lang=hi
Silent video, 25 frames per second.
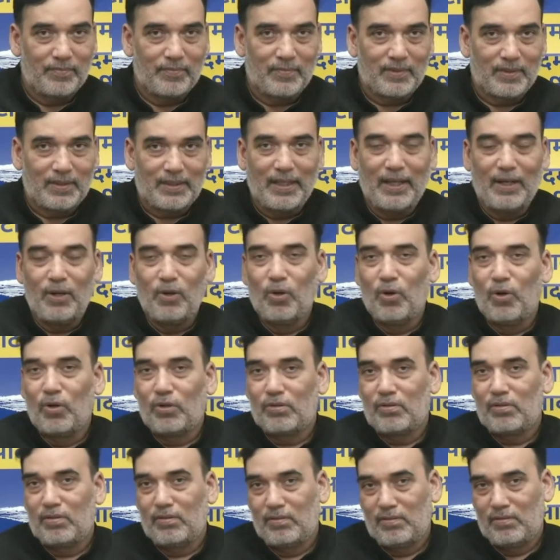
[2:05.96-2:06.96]
के
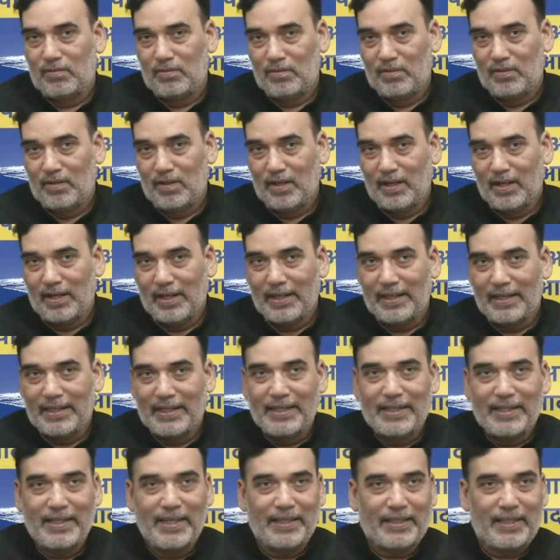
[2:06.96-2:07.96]
लोग
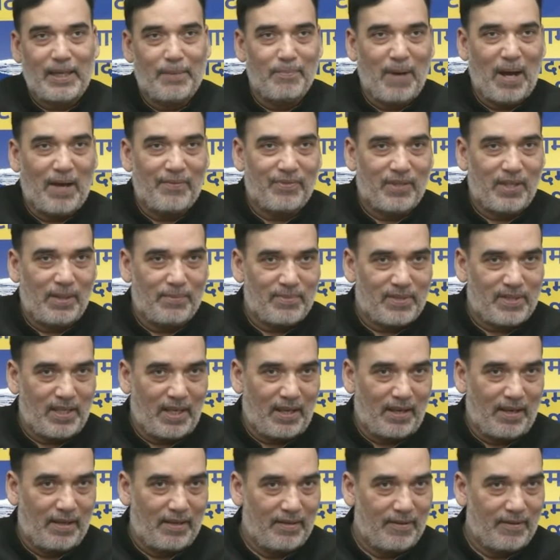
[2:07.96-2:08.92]
ईडी के माध्यम से